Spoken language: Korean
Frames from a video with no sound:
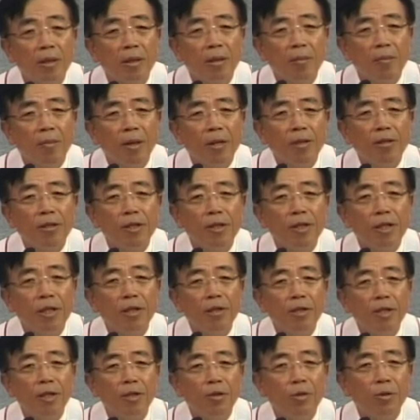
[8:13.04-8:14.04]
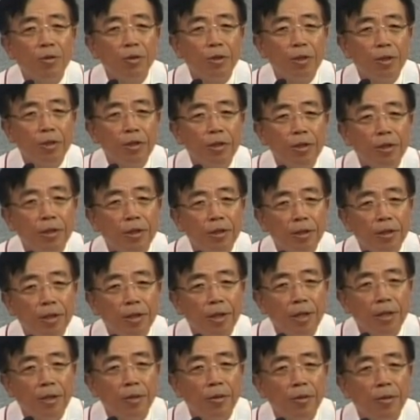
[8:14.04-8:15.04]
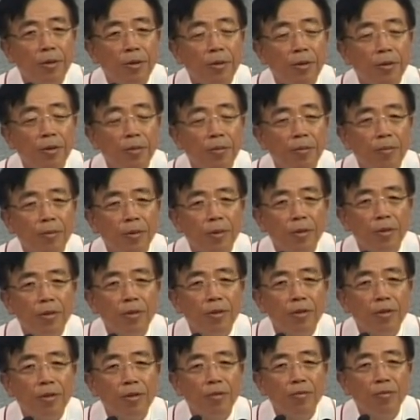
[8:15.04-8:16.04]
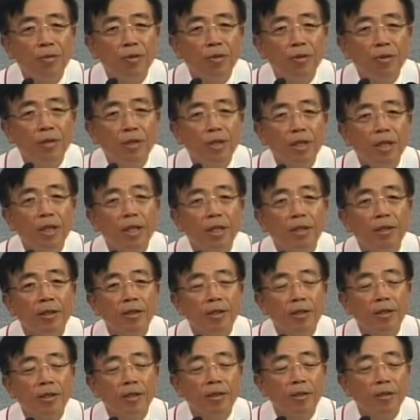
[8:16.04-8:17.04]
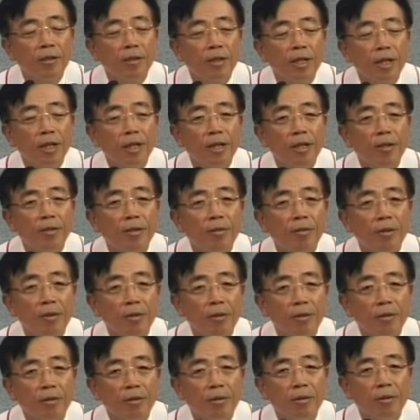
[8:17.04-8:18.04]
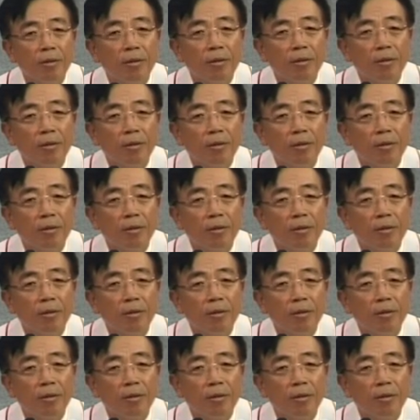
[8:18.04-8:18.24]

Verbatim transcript: 빠른 시간 내에 조치를 했고 모든 승무원들이 그것을 잘 했으면은